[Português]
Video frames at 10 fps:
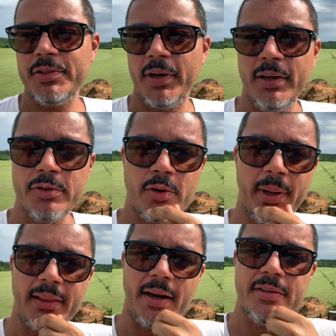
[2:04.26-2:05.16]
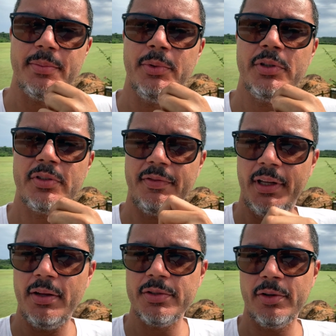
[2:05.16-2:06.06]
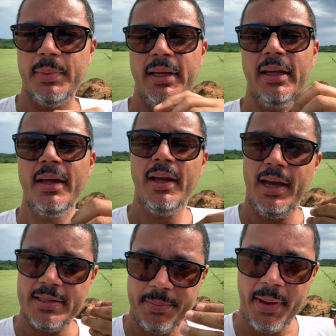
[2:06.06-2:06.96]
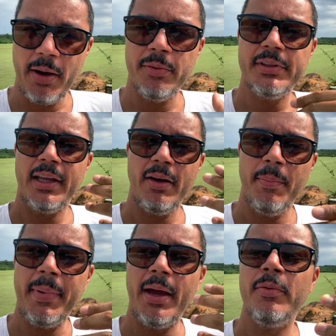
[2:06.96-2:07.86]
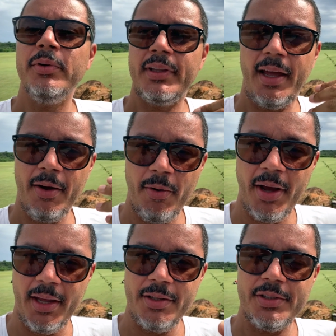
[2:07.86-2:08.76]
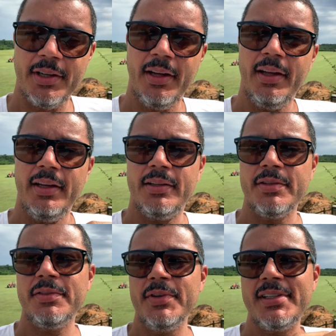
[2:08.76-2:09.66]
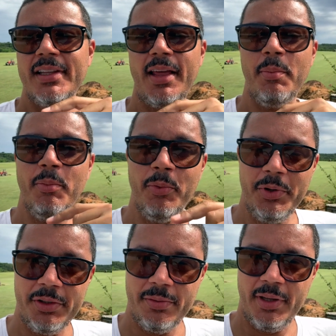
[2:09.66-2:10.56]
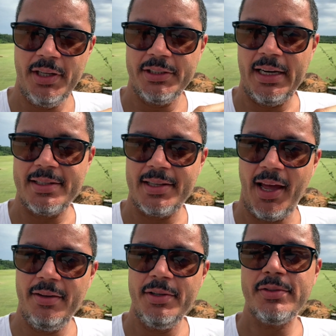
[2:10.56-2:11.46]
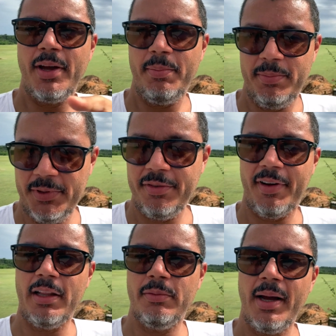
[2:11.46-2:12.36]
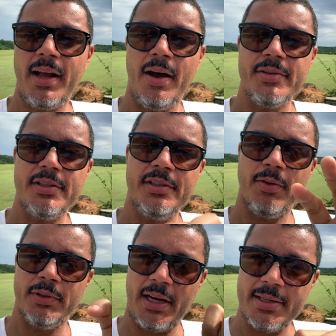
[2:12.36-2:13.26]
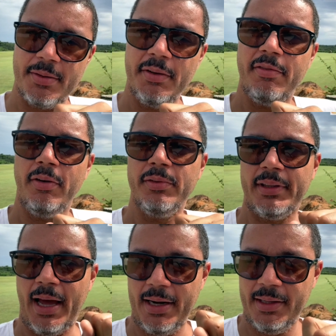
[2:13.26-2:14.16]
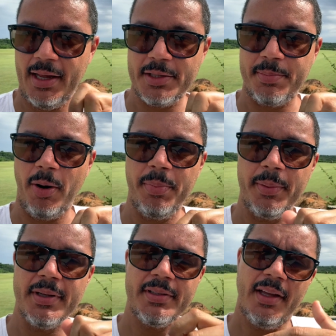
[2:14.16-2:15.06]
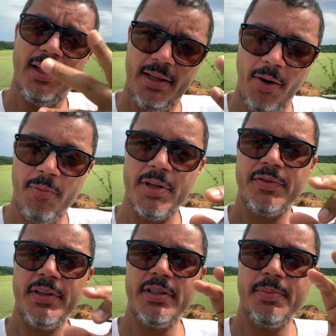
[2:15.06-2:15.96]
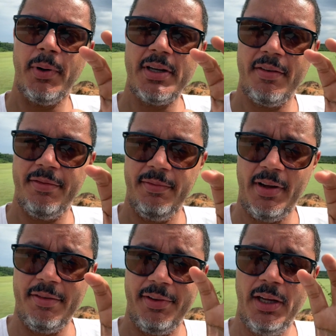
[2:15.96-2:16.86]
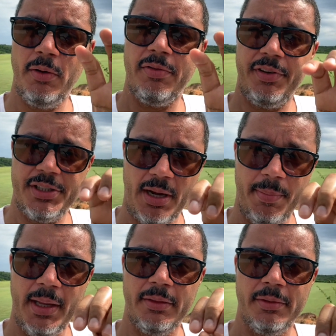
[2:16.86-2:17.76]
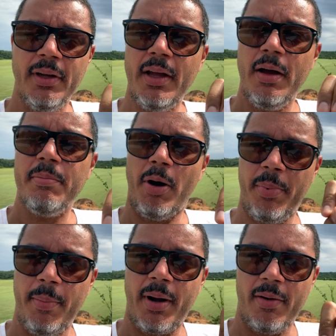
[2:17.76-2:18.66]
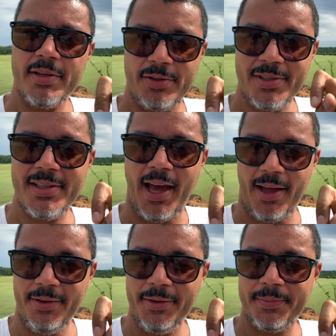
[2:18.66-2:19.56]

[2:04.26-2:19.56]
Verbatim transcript: aqui nos comentários de muitos vídeos sobre essa pergunta que é uma pergunta recorrente. Então, se você está muito estressado, isso é de fato uma causa de contração involuntária das pálpebras e algumas vezes pode haver o fechamento palpebral associado.